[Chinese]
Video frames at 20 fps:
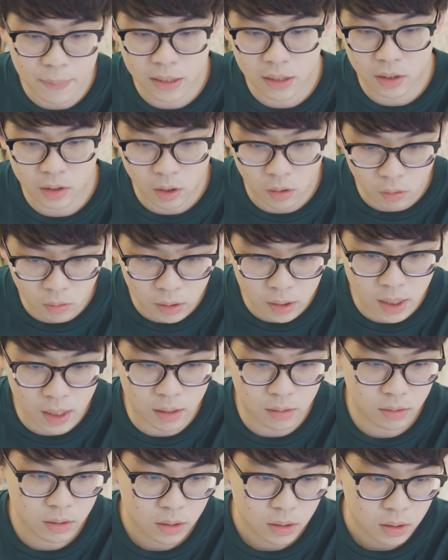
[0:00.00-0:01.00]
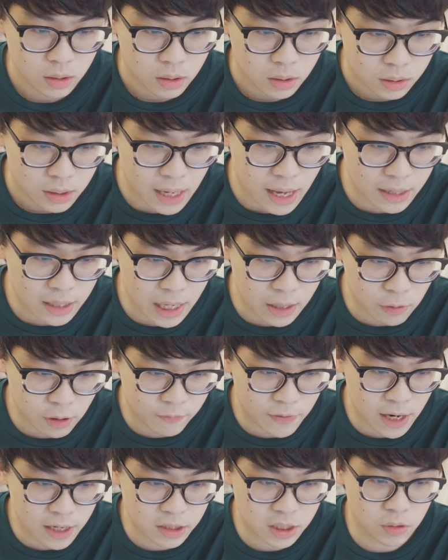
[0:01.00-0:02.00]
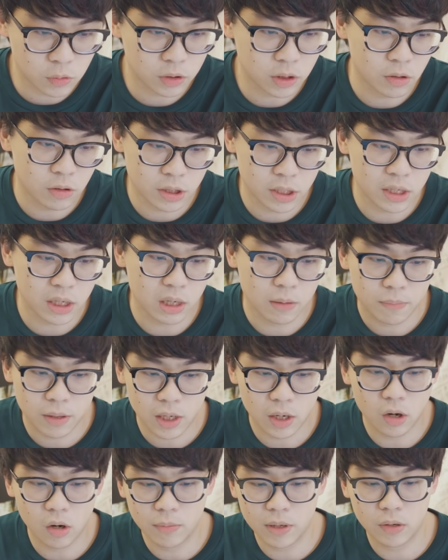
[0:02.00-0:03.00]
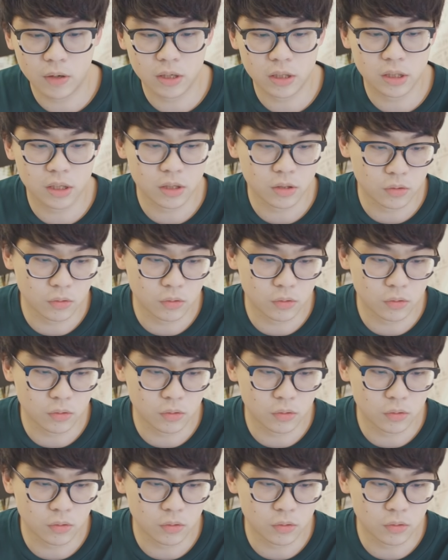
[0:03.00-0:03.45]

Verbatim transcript: 宾的通告，大家应该会发现我的有些影片后面会写